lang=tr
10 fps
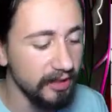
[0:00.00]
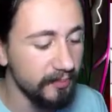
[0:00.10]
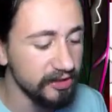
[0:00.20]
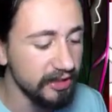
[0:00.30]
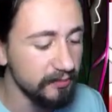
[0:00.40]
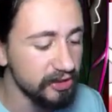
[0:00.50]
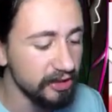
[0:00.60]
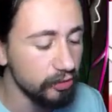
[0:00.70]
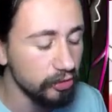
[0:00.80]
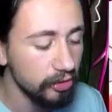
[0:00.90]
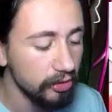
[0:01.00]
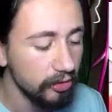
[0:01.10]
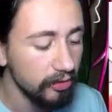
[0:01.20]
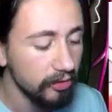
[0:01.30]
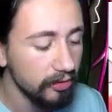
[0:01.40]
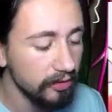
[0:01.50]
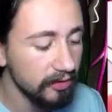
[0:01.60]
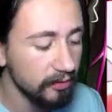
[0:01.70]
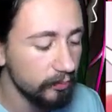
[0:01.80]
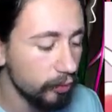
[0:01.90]
ama yapacak bir şey yok. Ee,
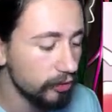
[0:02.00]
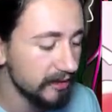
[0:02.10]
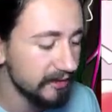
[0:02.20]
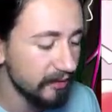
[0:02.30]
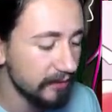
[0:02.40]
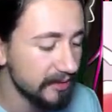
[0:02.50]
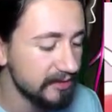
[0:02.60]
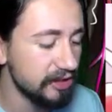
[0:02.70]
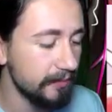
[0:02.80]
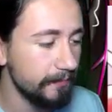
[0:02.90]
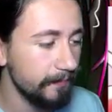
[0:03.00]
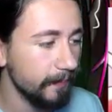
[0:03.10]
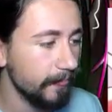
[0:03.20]
böyle devam edeceğim.